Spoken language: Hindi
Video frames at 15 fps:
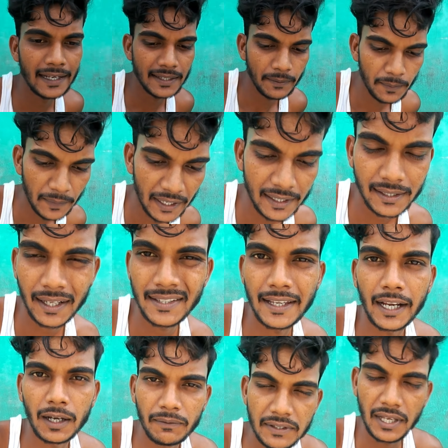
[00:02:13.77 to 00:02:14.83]
गाइज अभी मेरे साथ
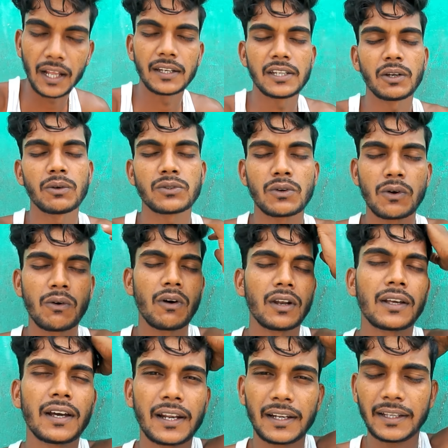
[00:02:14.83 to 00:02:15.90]
जाएगा विशाल फेक उसको कॉल
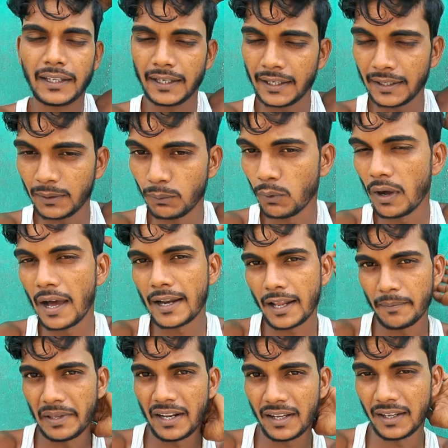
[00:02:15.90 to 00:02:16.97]
करनी है वो आ रहा
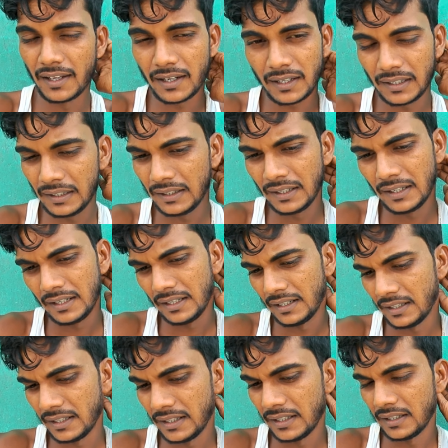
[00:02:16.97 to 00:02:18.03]
मेरा घर
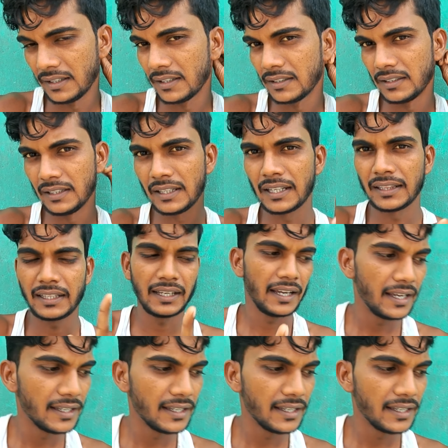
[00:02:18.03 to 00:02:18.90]
एंड निकलते हैं